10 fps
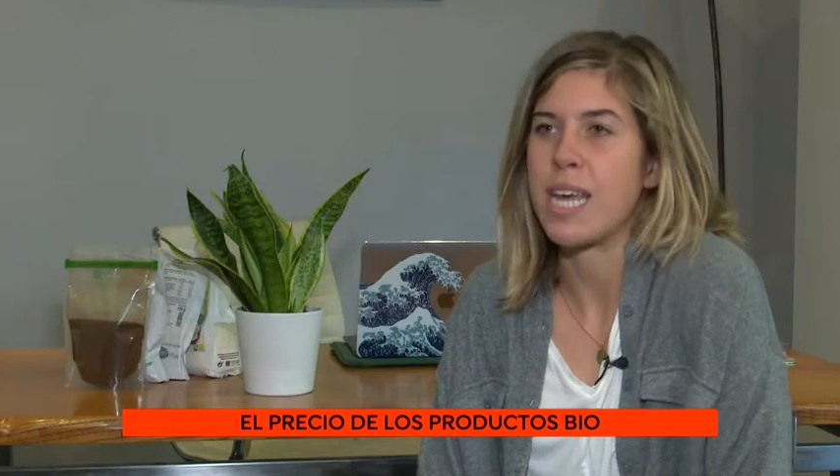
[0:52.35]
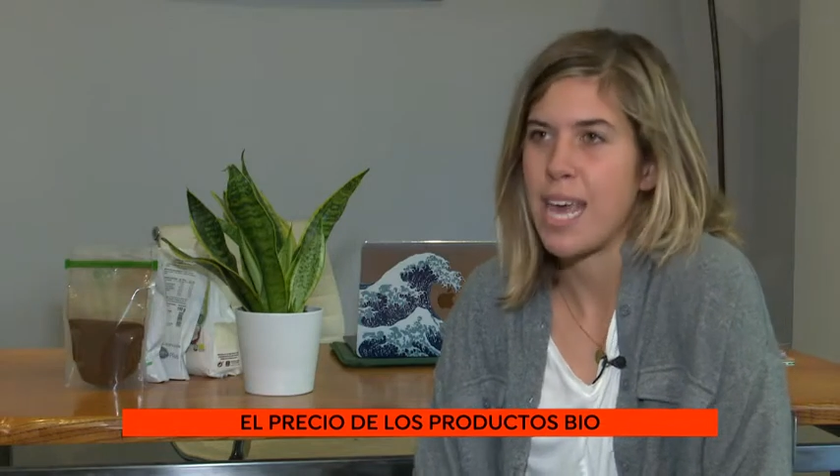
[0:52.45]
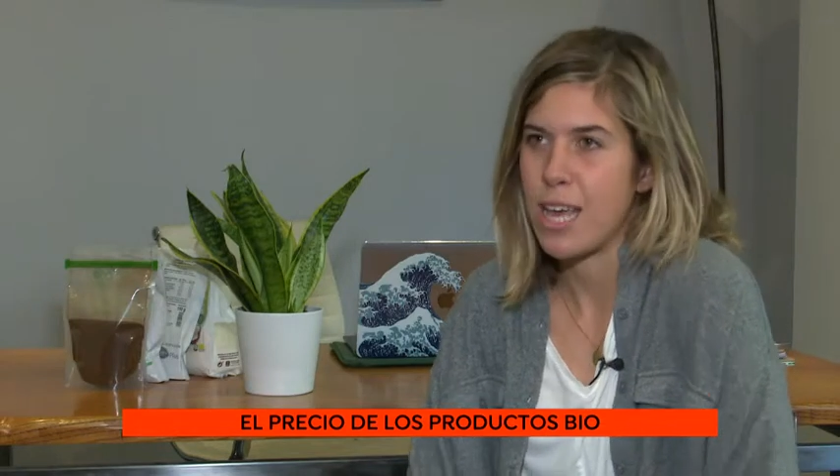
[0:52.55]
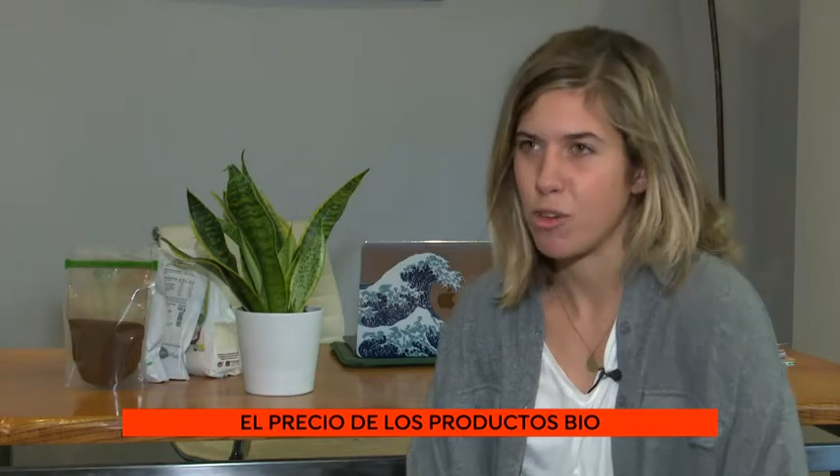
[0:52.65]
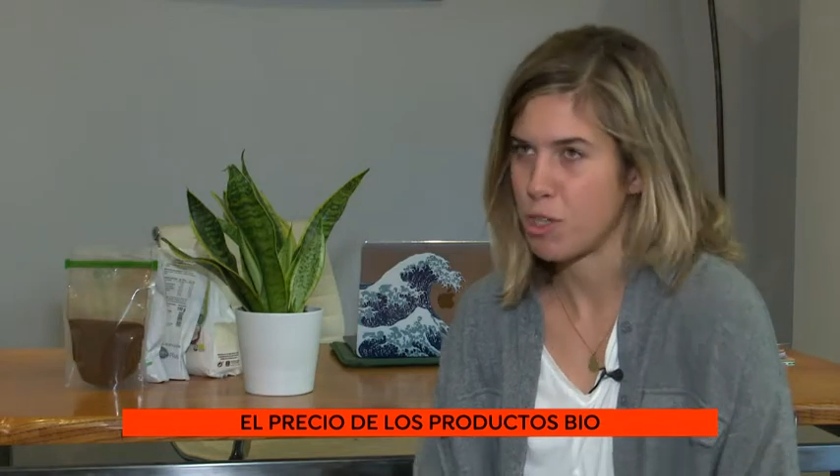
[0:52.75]

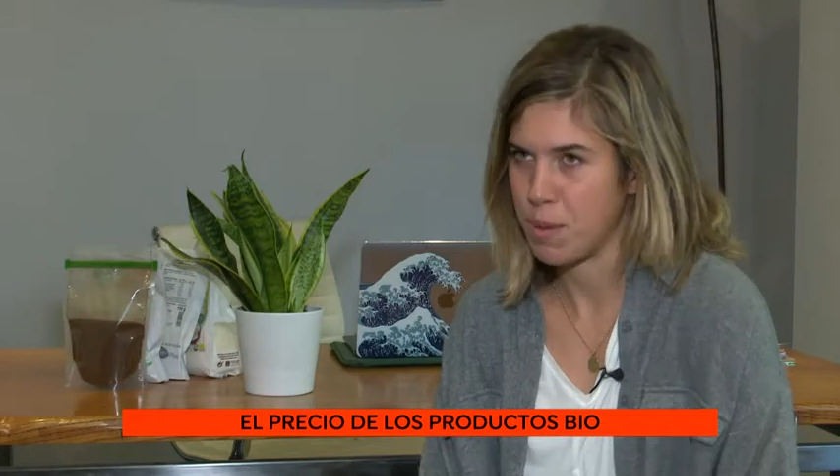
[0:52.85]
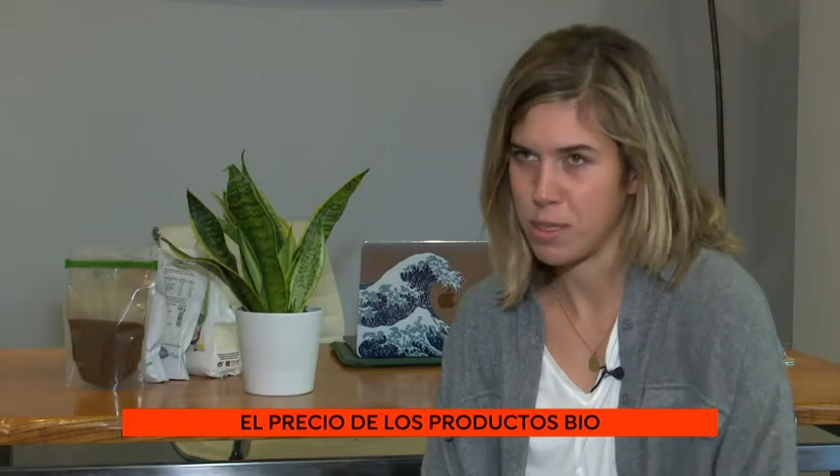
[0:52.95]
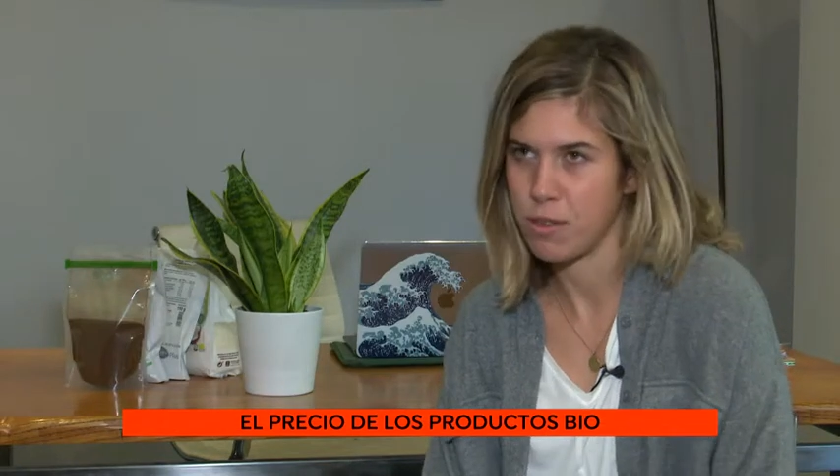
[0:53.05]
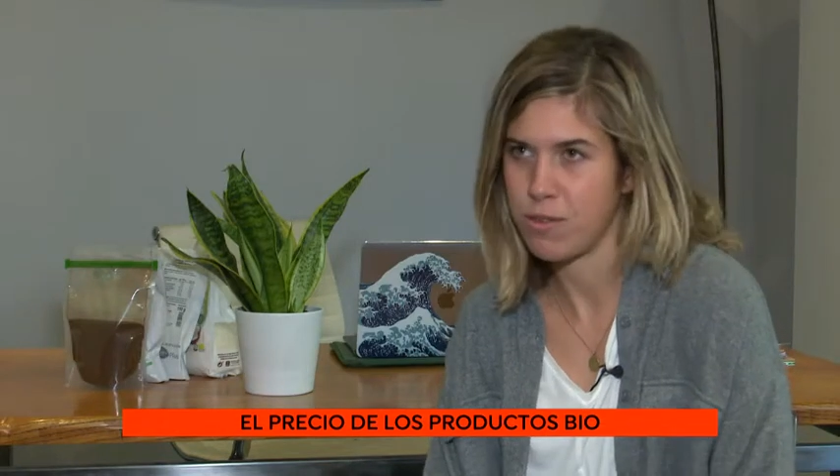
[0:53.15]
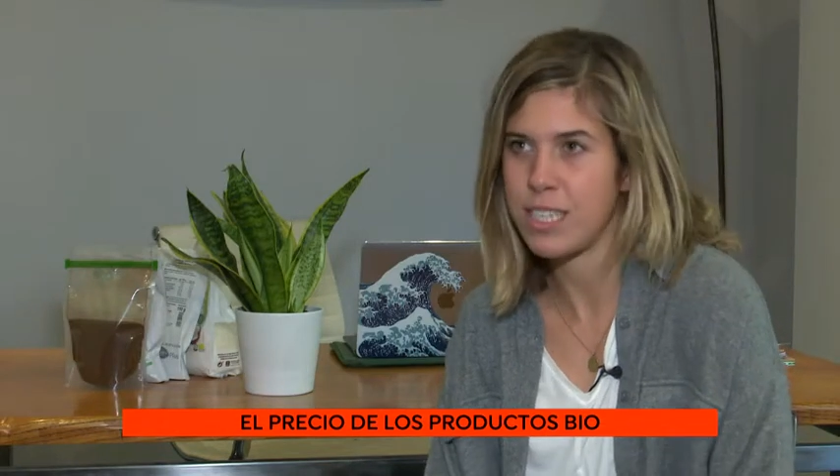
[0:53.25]
allá de tu
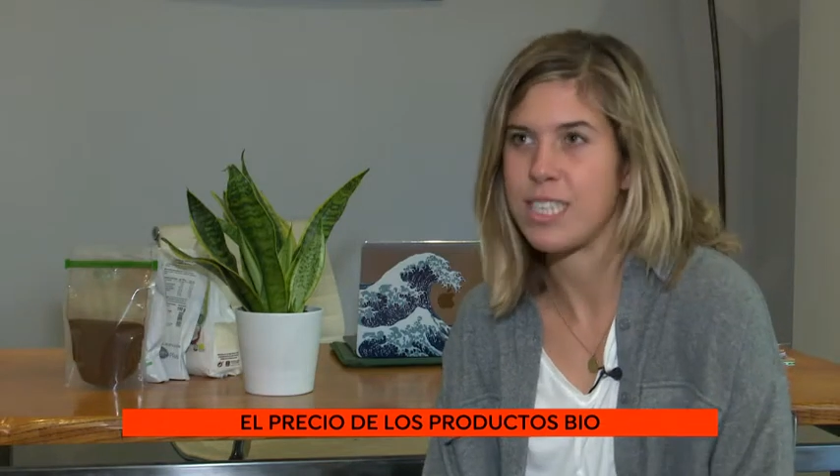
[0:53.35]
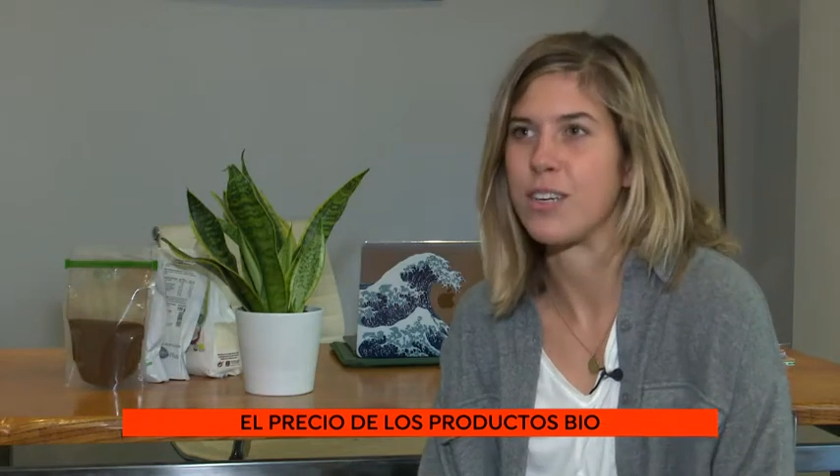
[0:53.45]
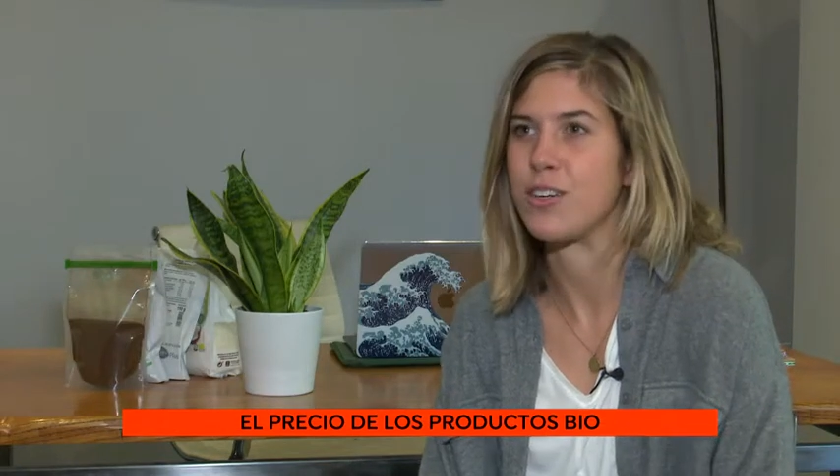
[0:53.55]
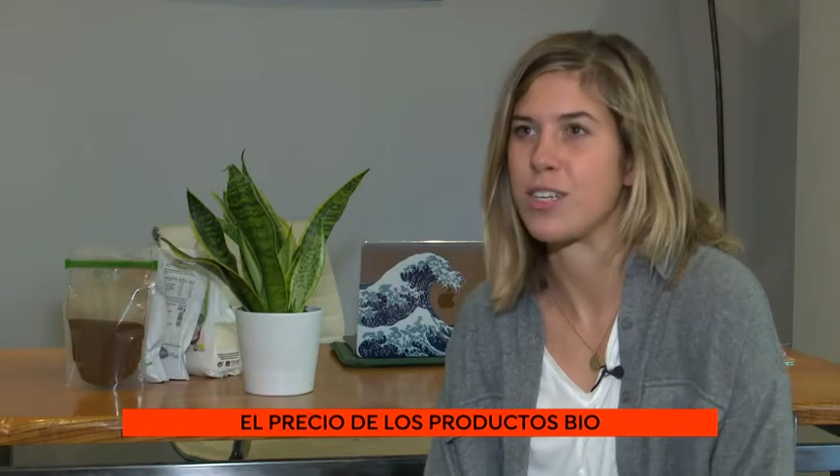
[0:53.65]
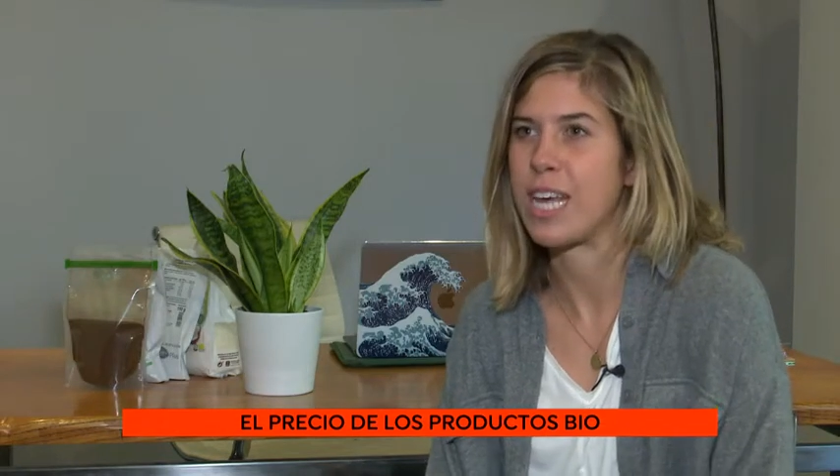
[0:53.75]
aspecto
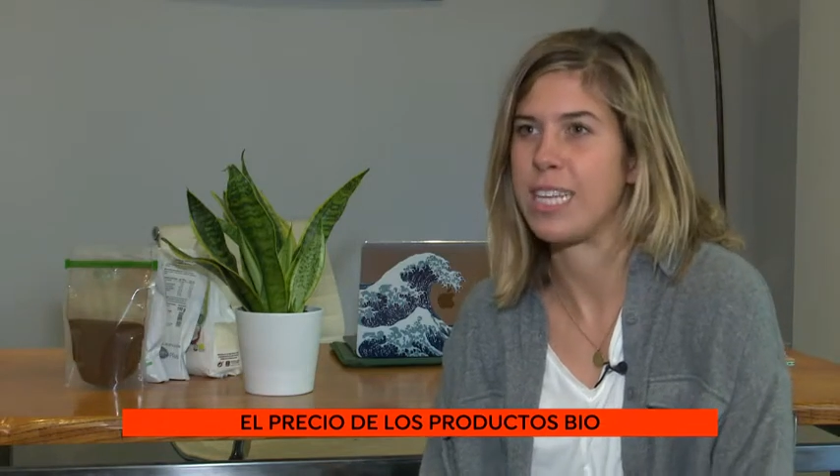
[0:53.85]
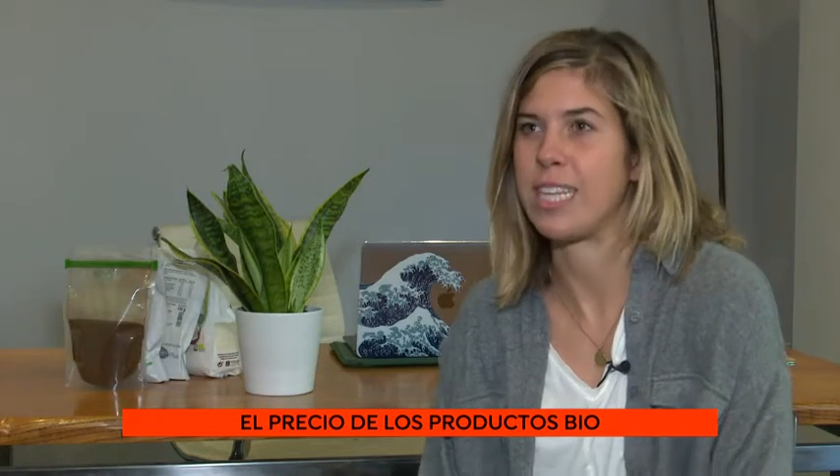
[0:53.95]
físico, o sea,